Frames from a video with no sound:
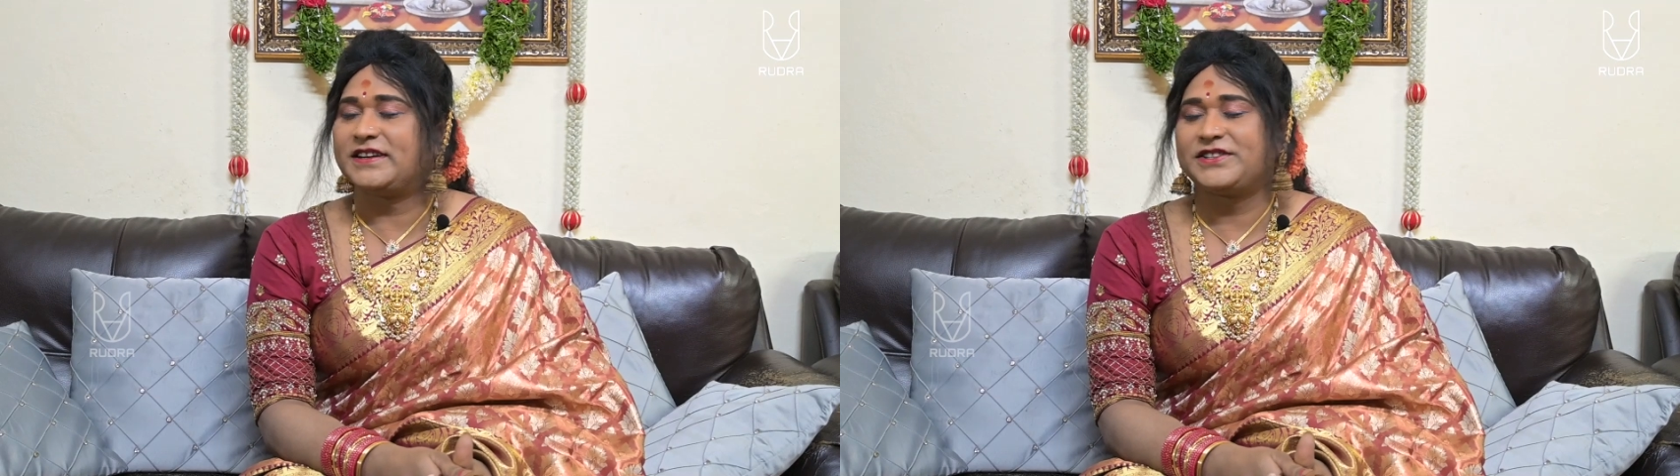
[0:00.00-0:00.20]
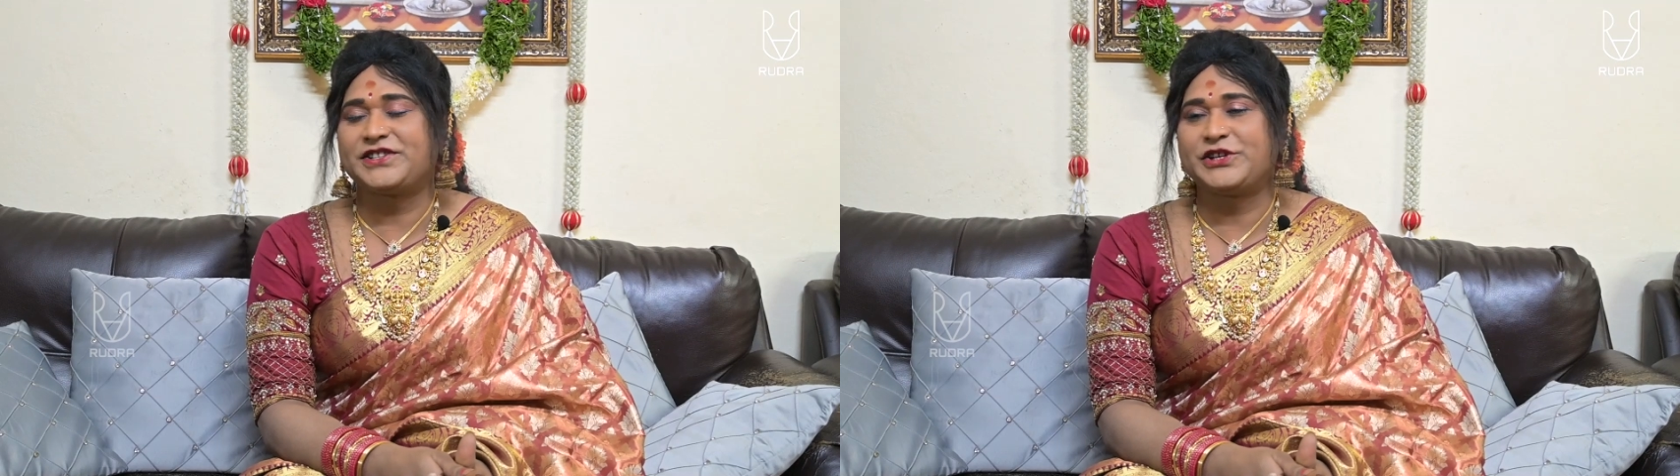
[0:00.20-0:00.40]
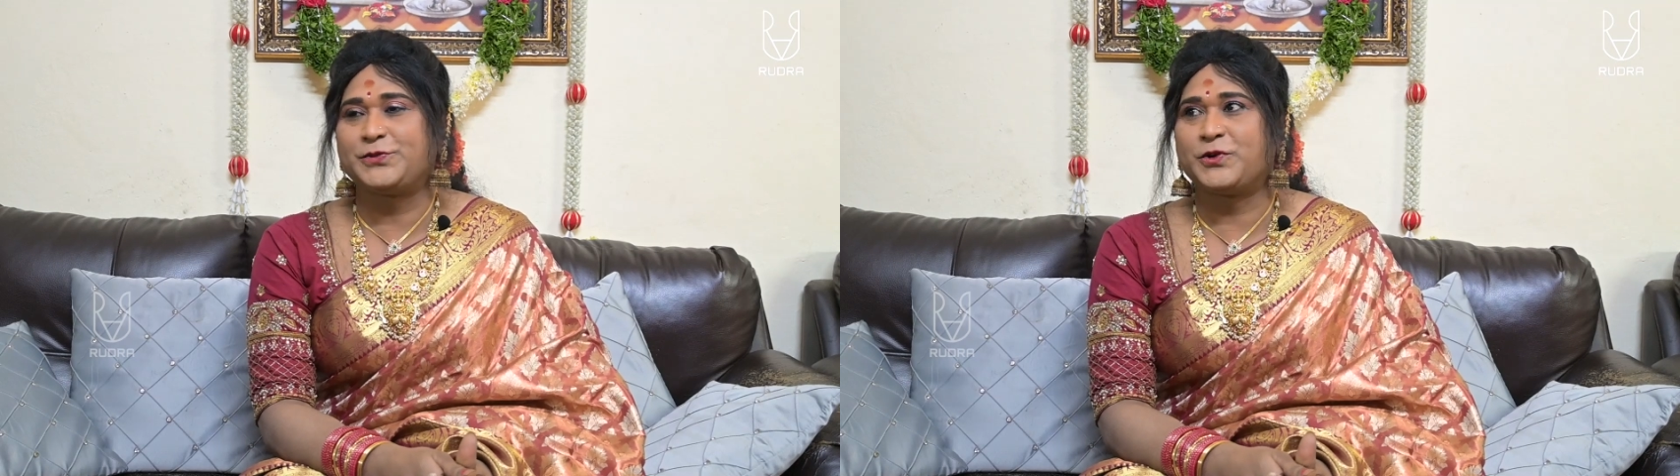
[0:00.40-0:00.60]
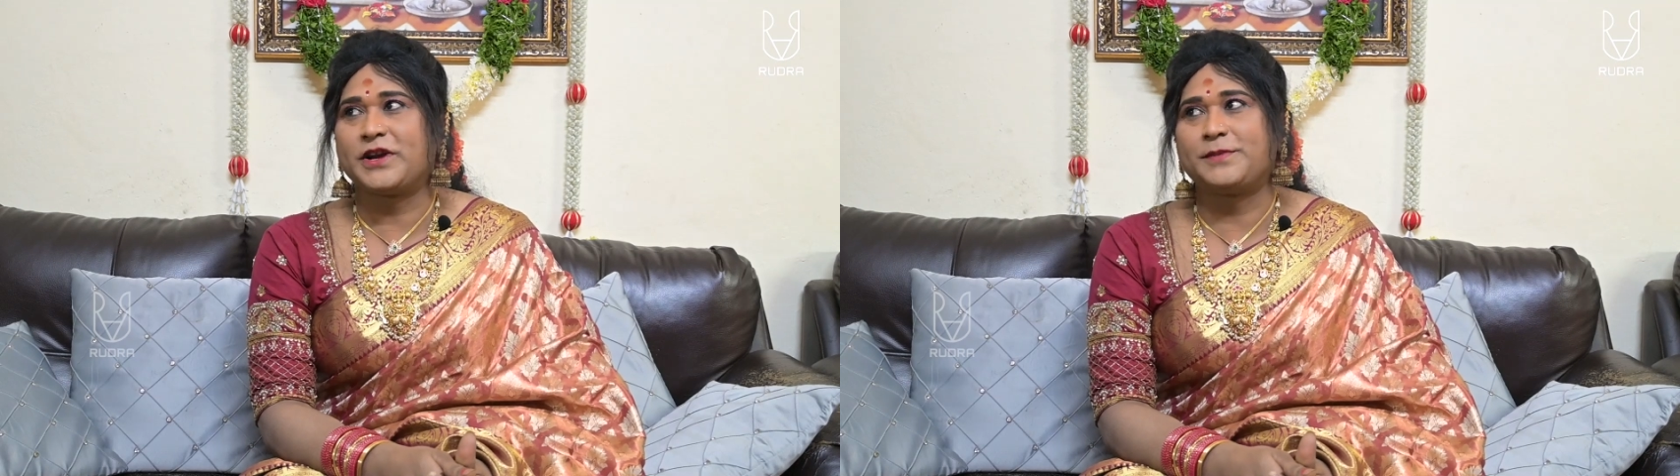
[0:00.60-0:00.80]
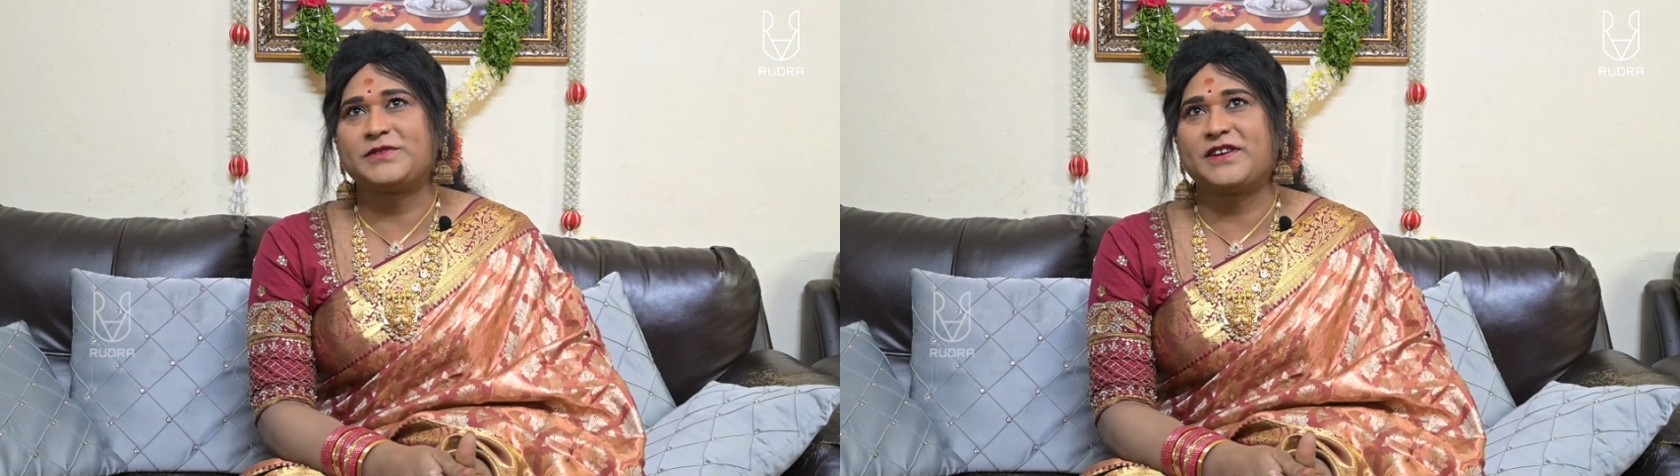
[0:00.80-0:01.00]
స్టేజ్
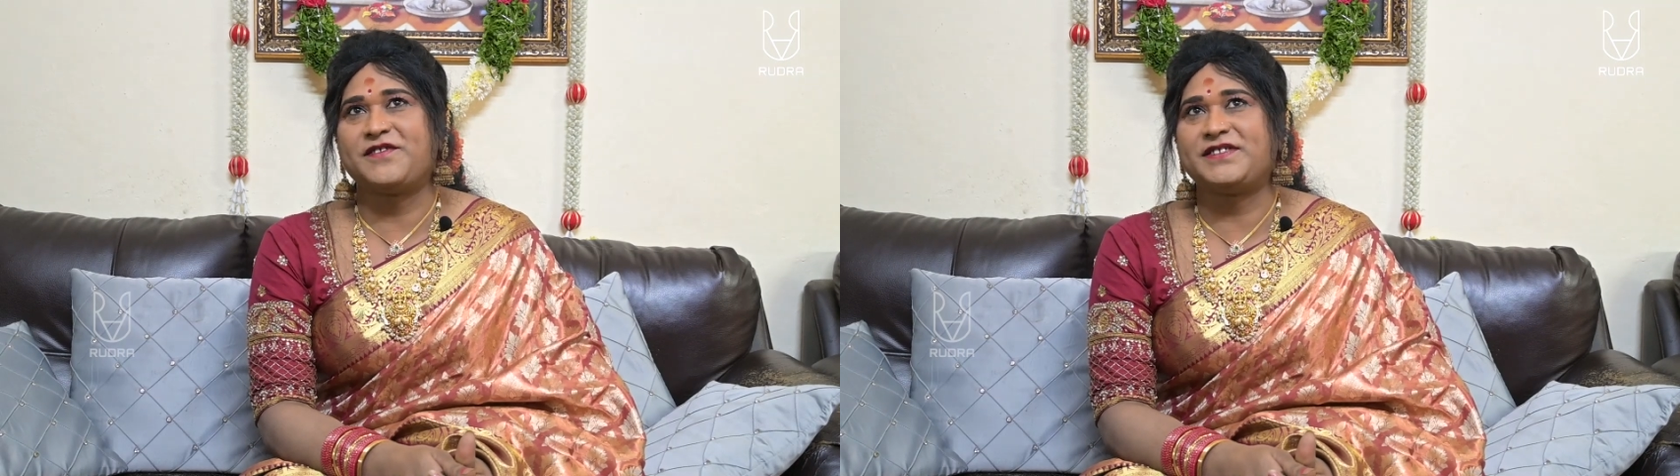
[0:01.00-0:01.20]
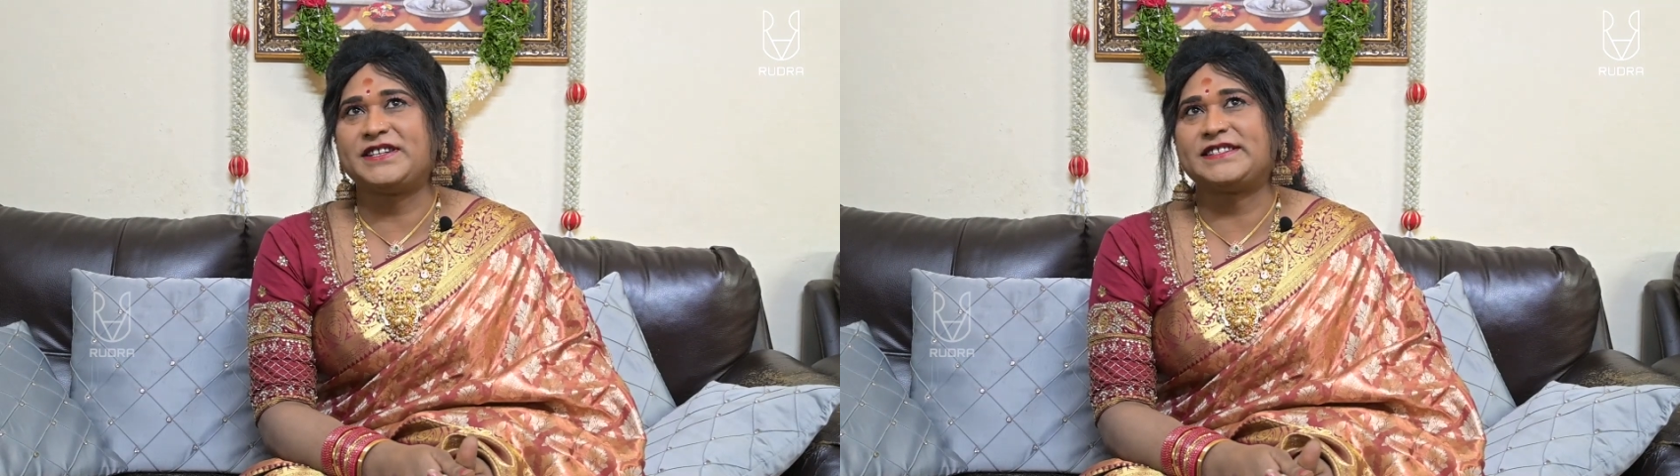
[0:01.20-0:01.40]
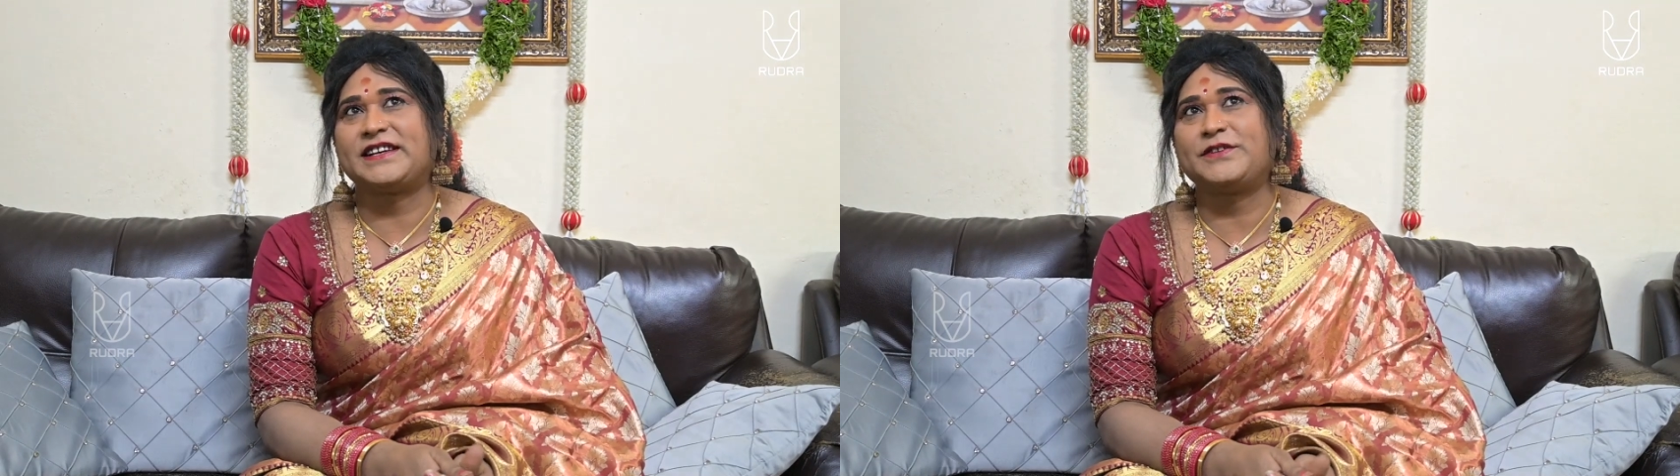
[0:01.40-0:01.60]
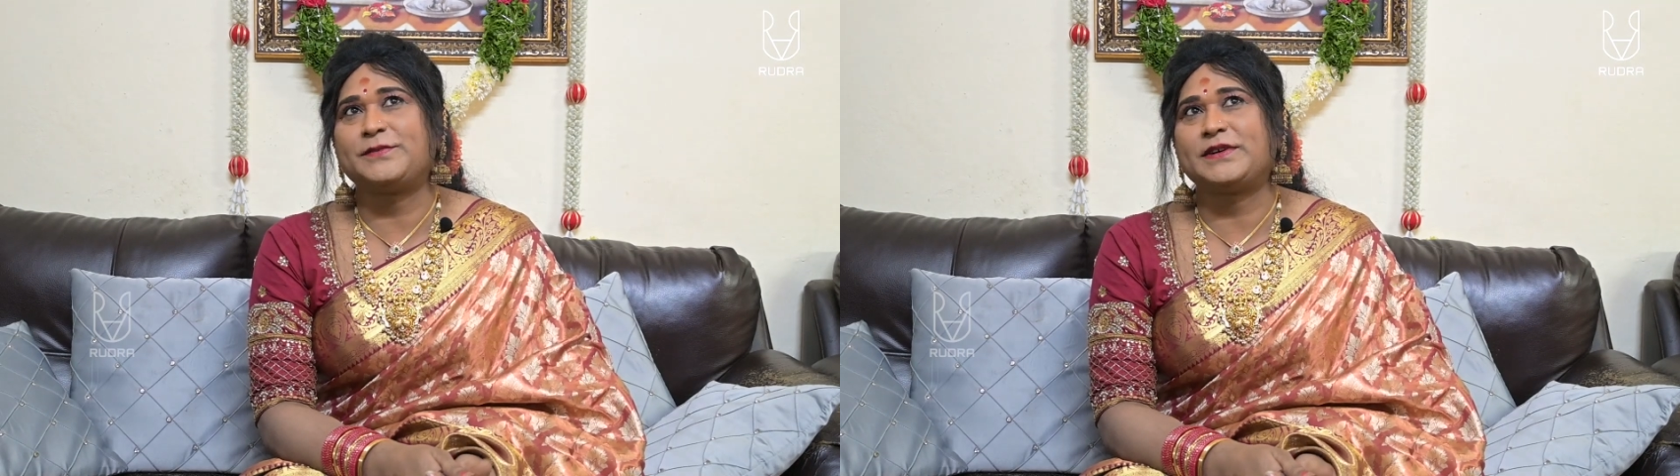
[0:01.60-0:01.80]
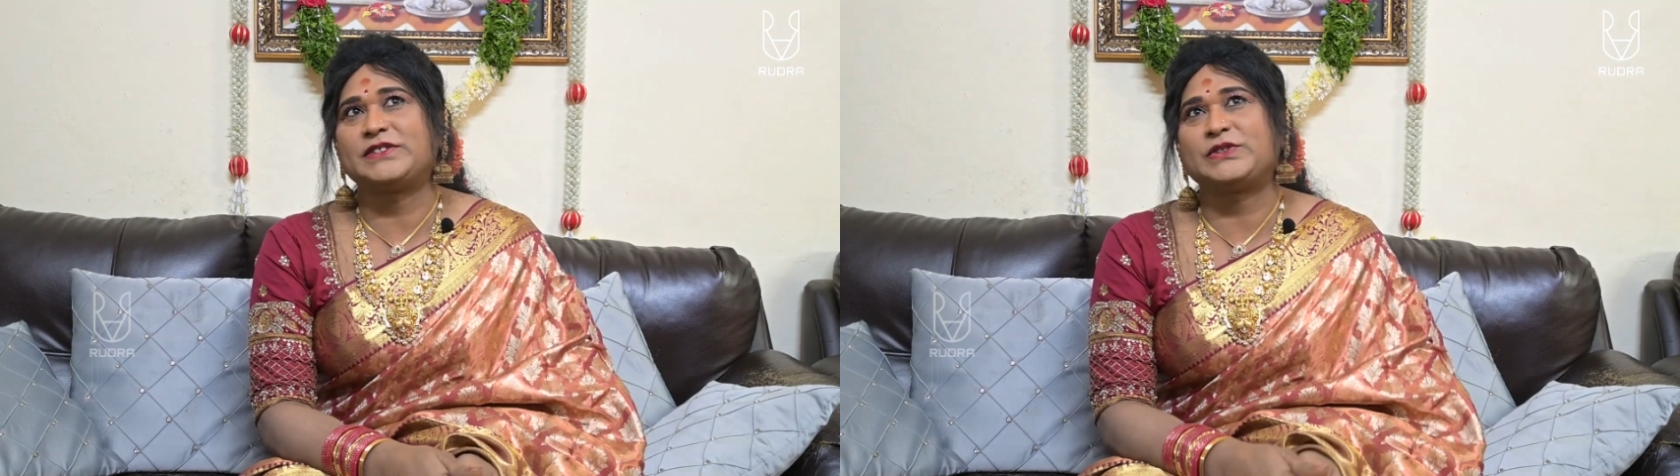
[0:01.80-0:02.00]
ప్రోగ్రామ్స్ అవి చేశాను మా